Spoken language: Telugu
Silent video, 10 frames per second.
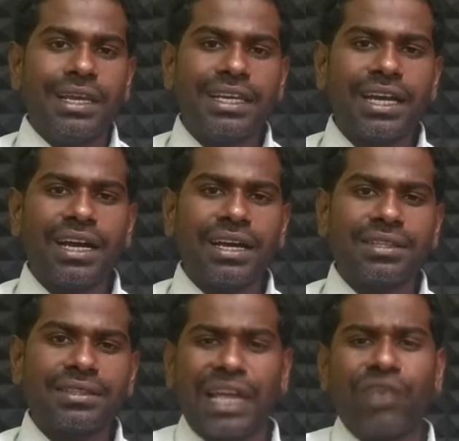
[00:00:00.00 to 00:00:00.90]
ఇక
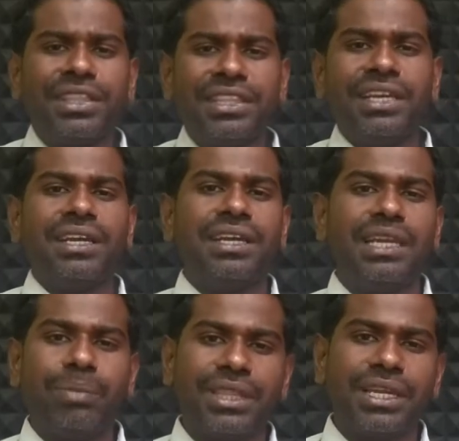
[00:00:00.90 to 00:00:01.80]
తర్వాతి
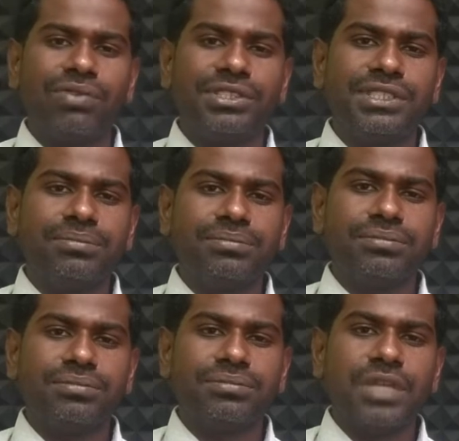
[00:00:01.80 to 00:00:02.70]
నిబంధన వచ్చి
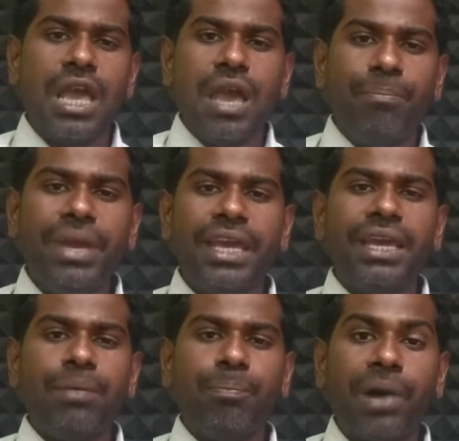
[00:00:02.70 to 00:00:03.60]
మీ
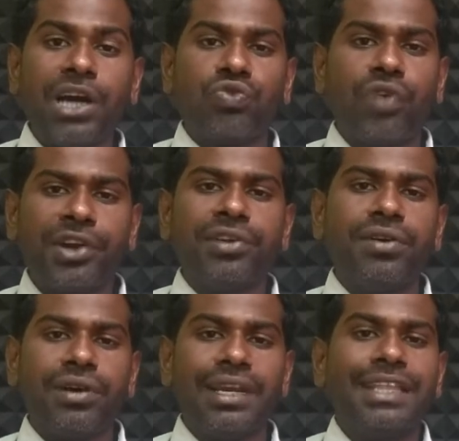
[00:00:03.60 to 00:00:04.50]
పాస్వర్డ్
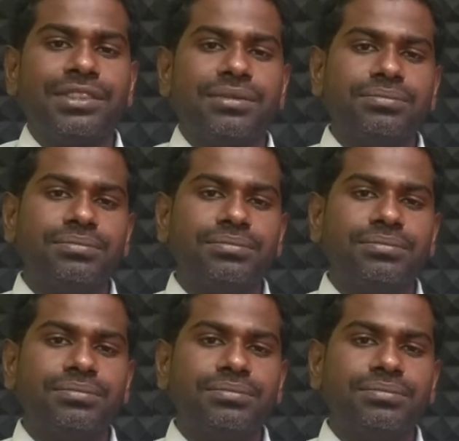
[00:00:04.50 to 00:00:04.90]
లెంత్